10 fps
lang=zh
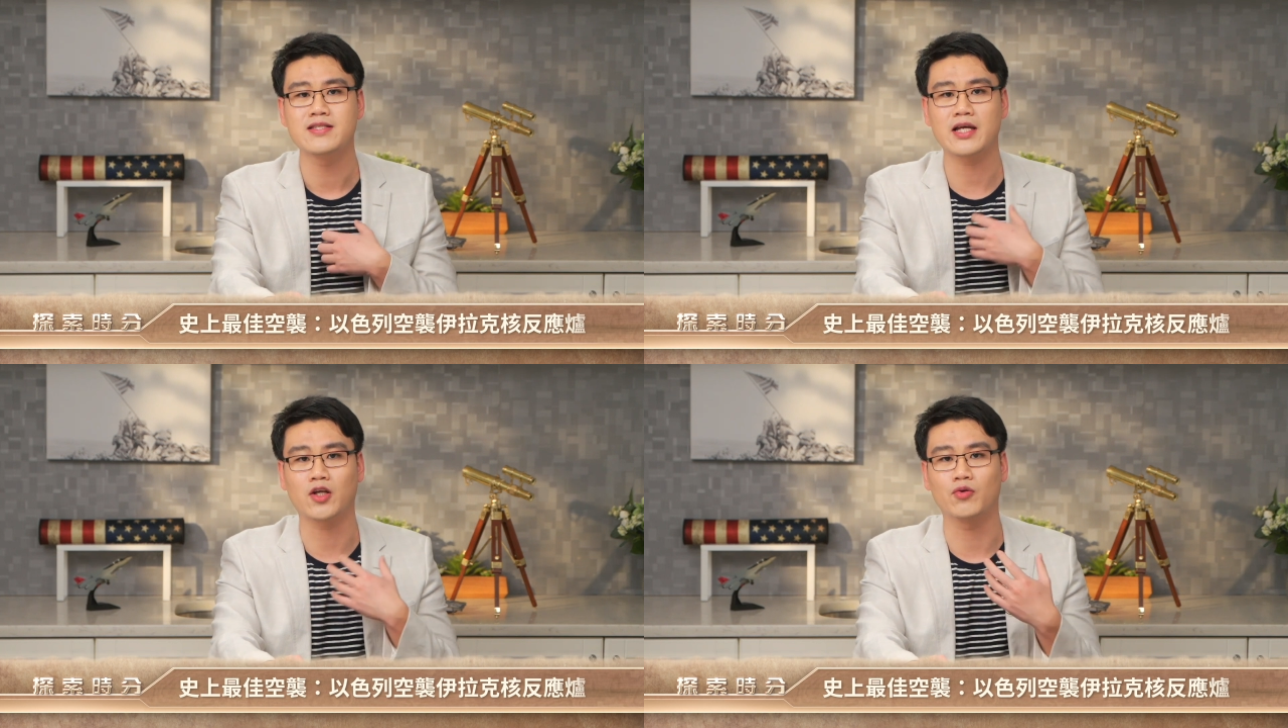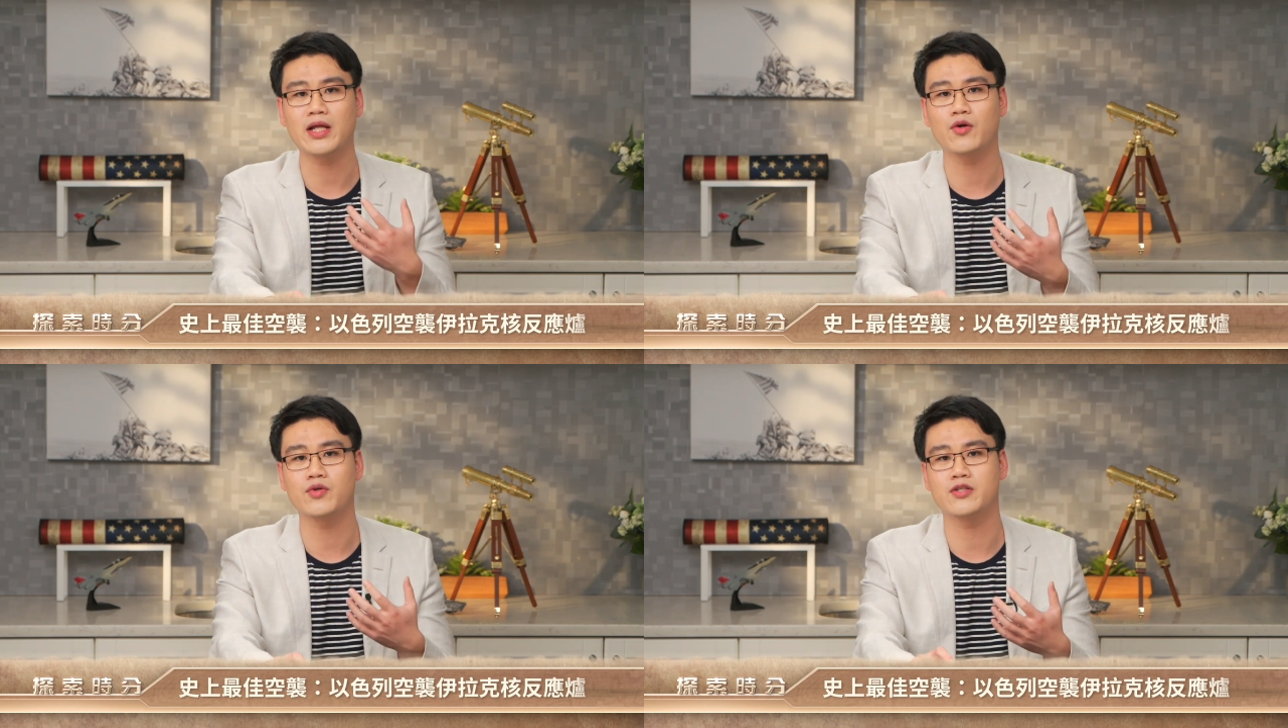在投
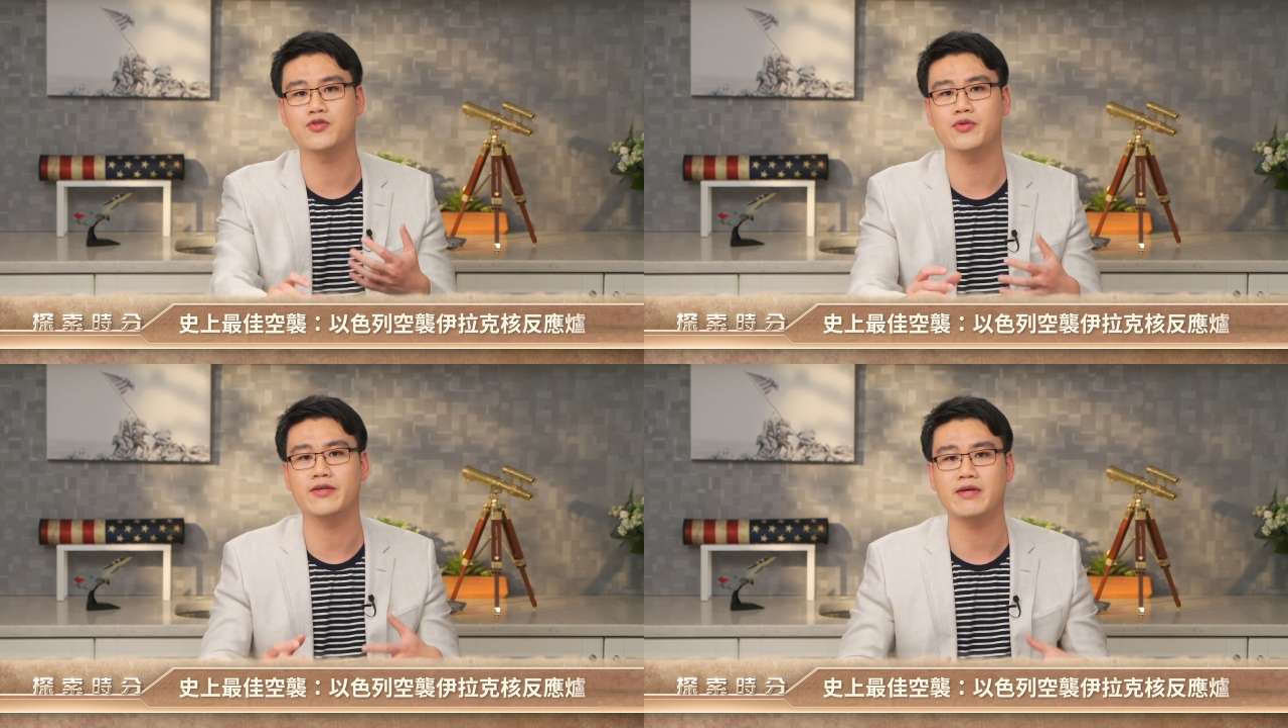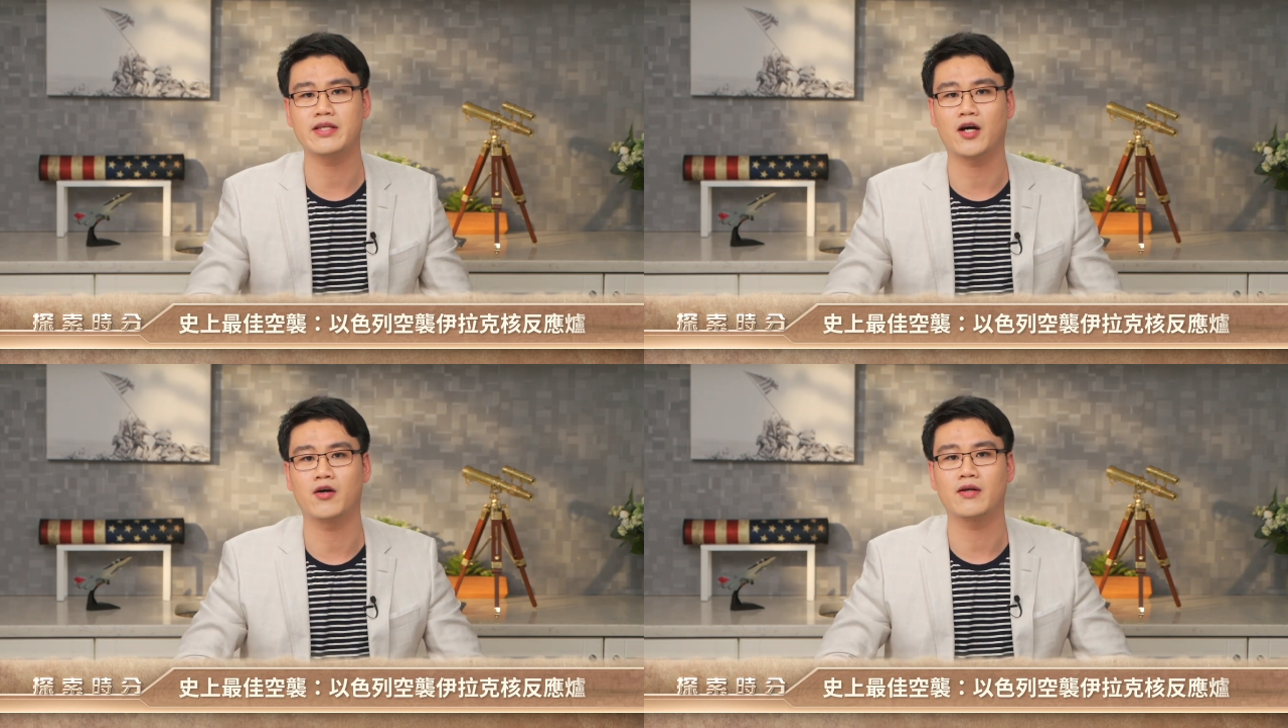弹的过程中，因为
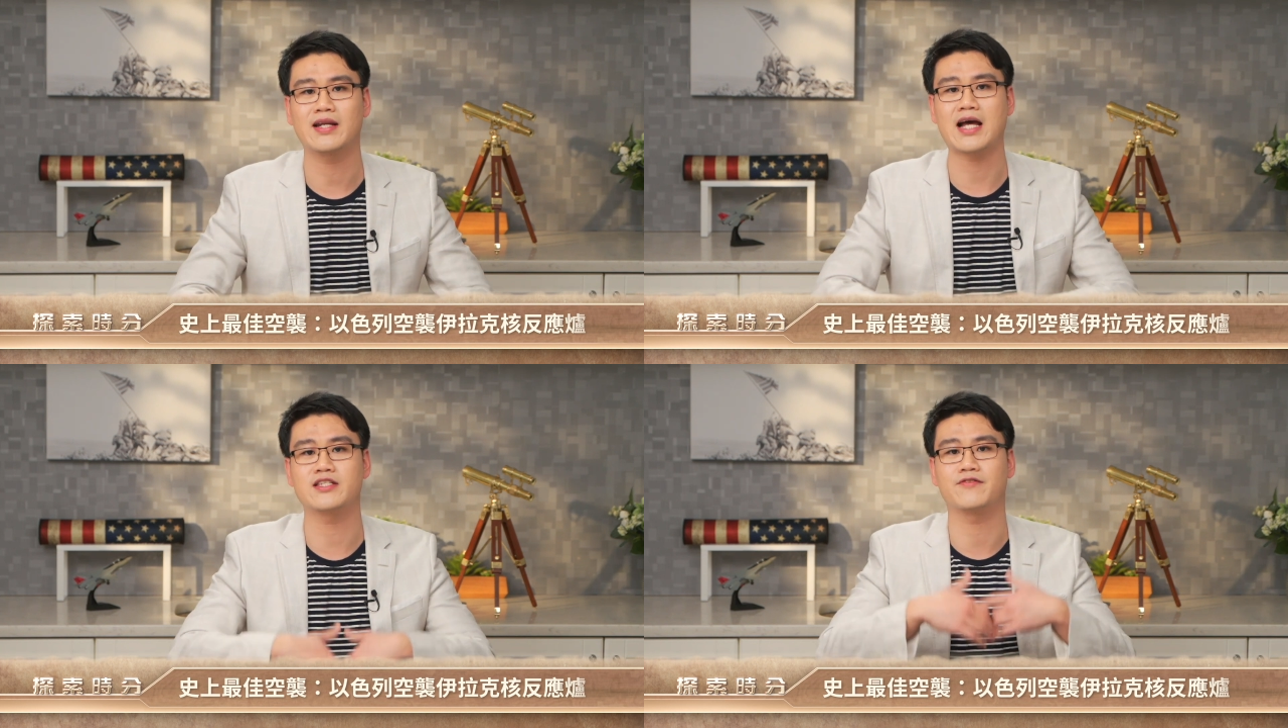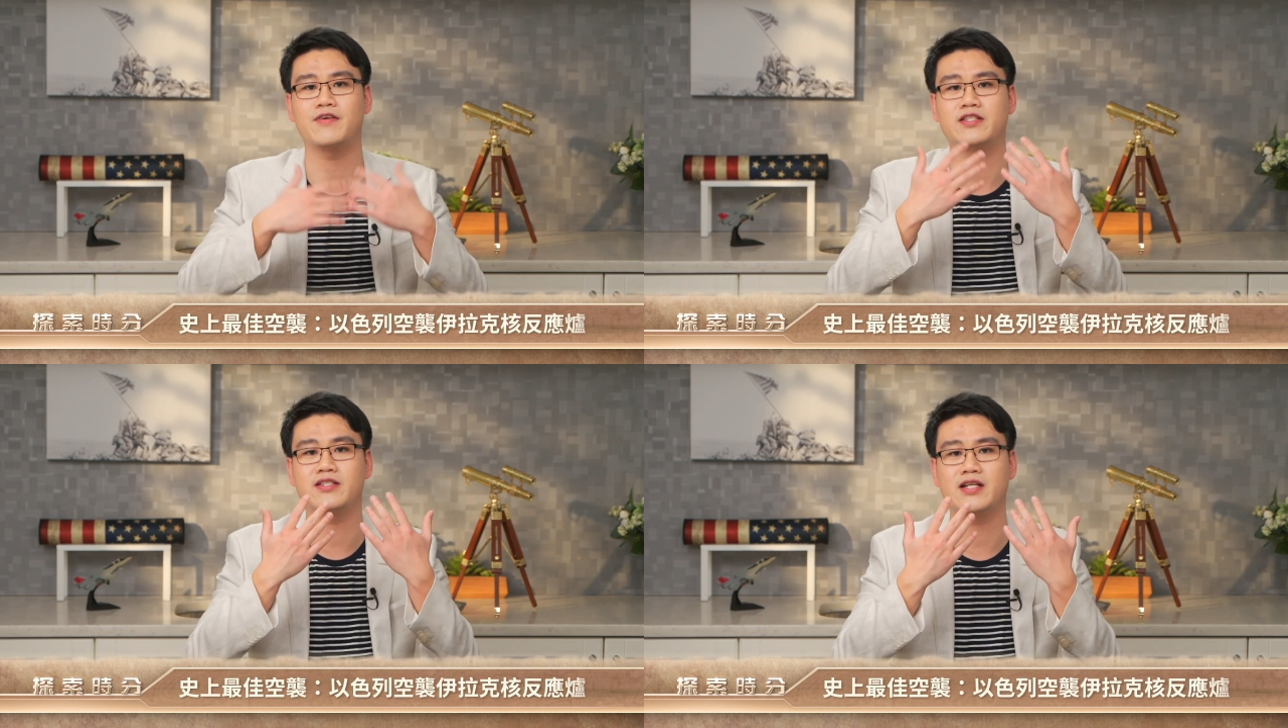你要拉起
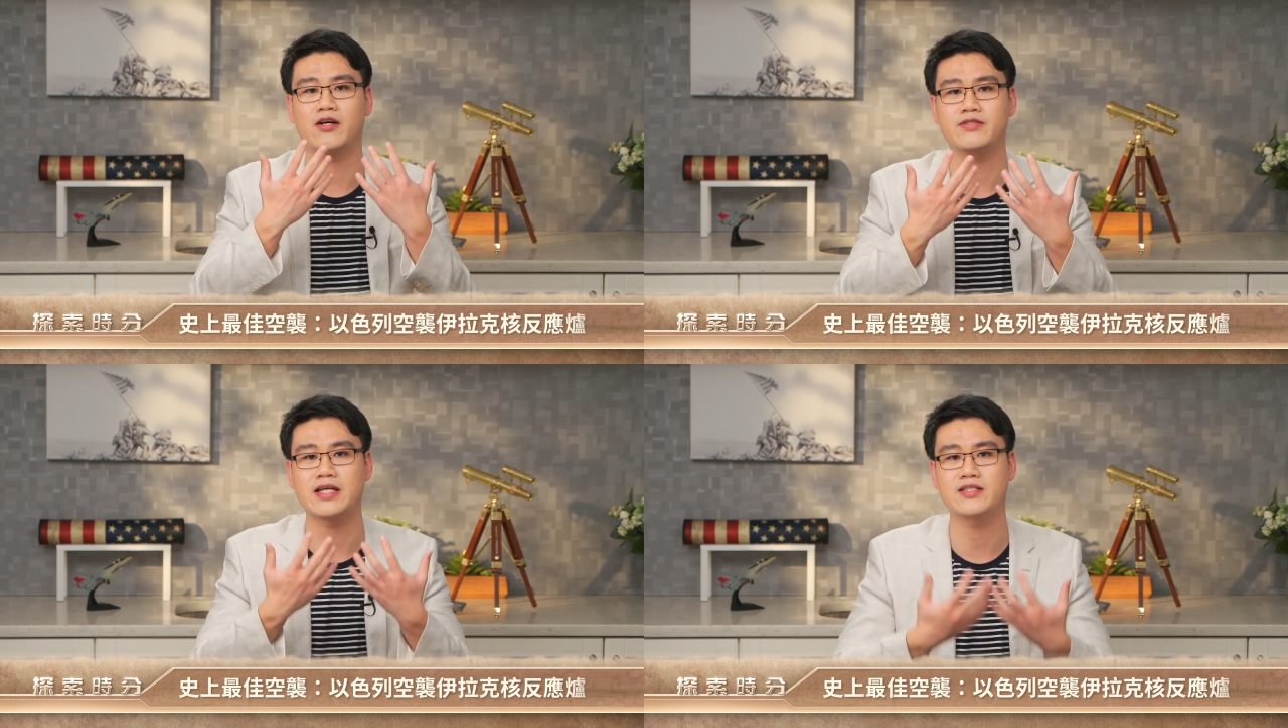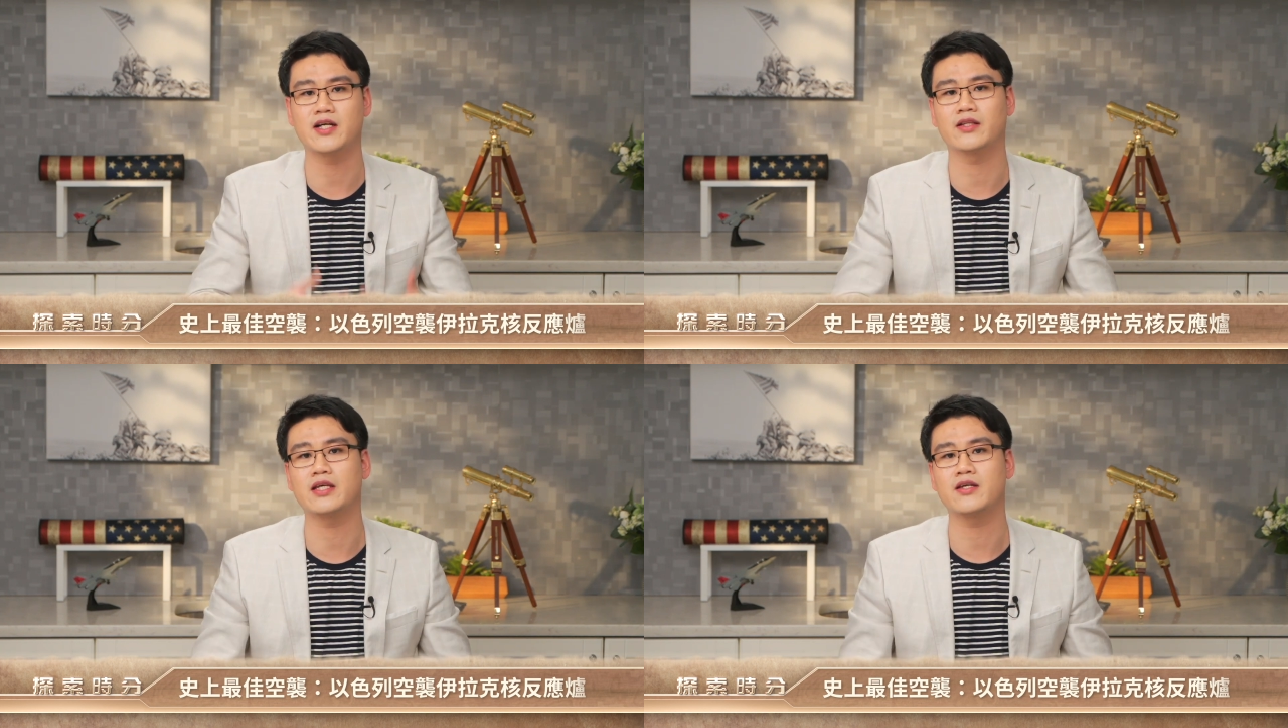飞机，然后再
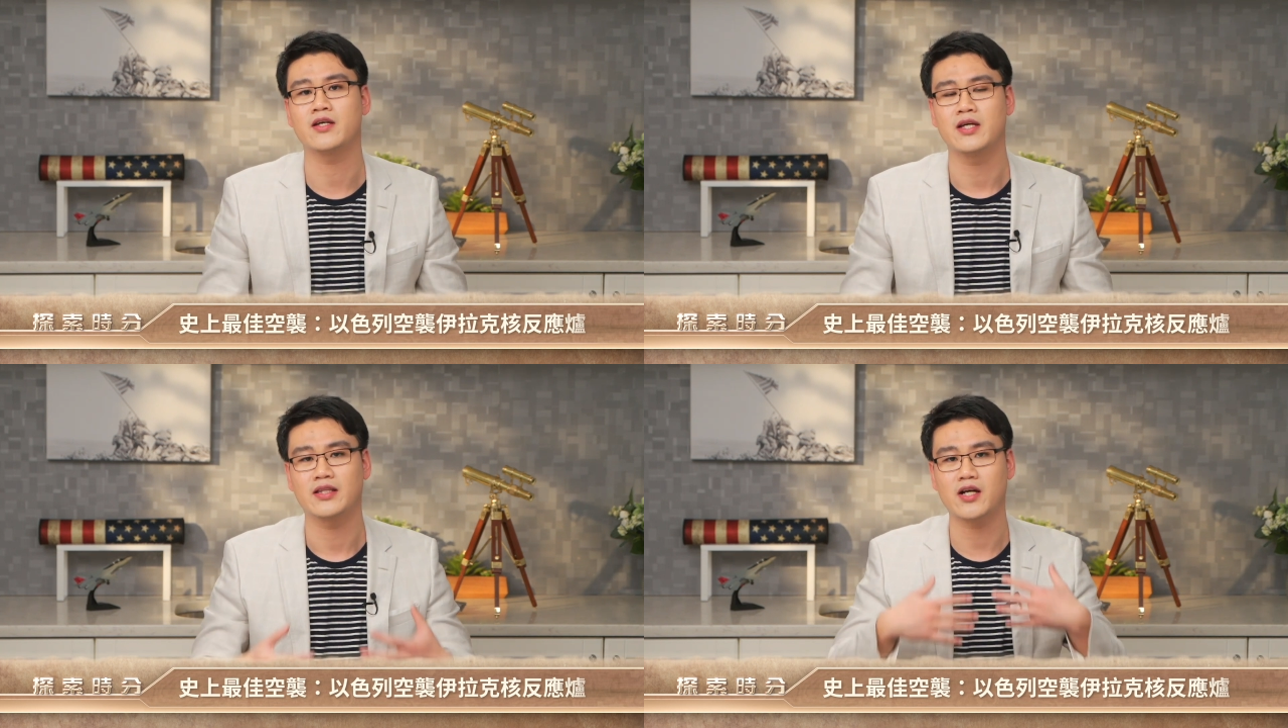降低，